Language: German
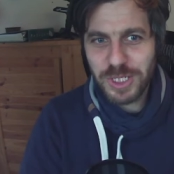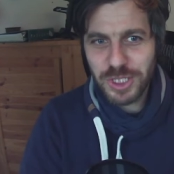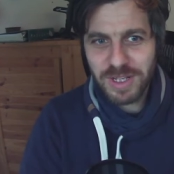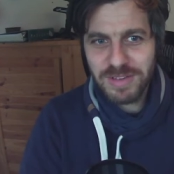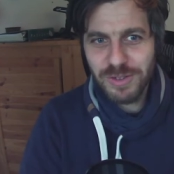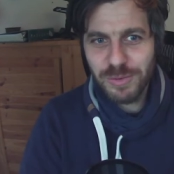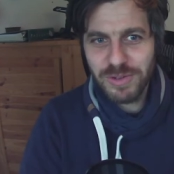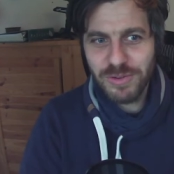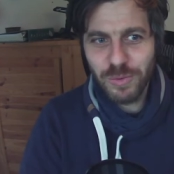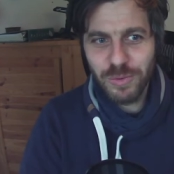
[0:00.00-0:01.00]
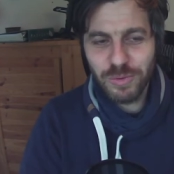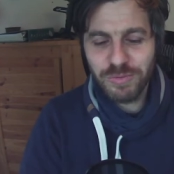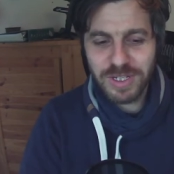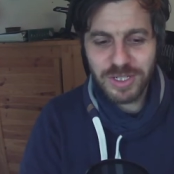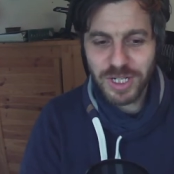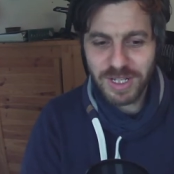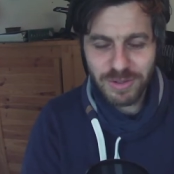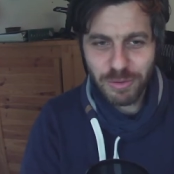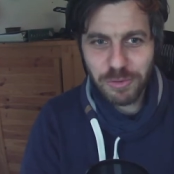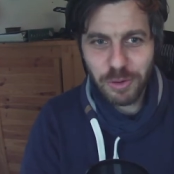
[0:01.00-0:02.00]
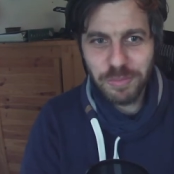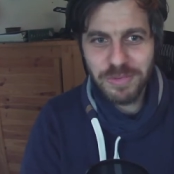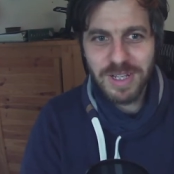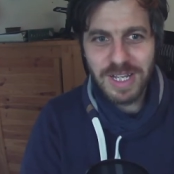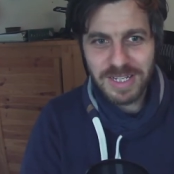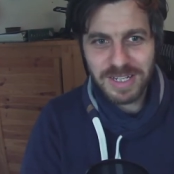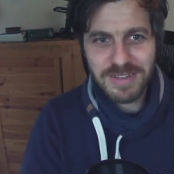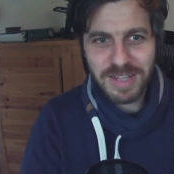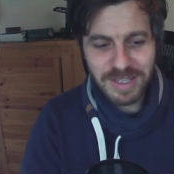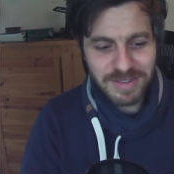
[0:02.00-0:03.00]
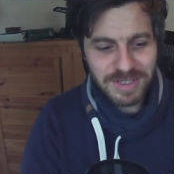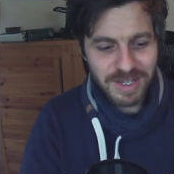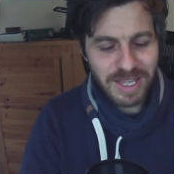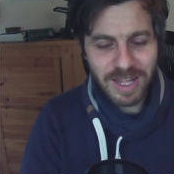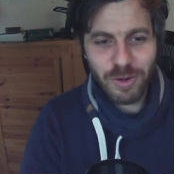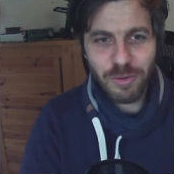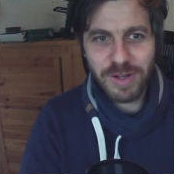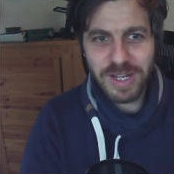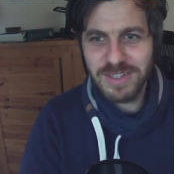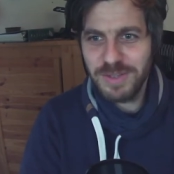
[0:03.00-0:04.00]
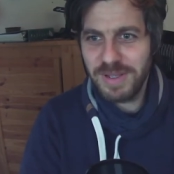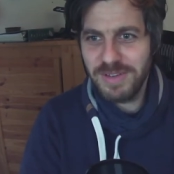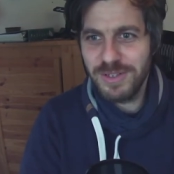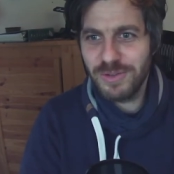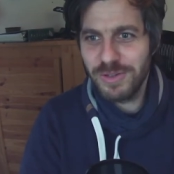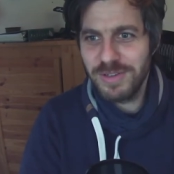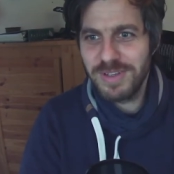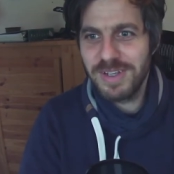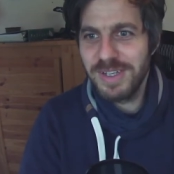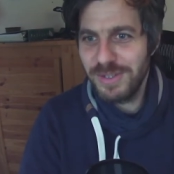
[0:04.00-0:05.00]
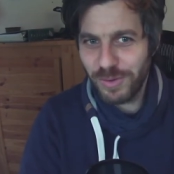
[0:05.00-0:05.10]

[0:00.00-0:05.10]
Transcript: Stresssituationen und wenn Stress aufkommt, dann zeigen sich ja gerne auch Verhaltensweisen, die sonst nicht so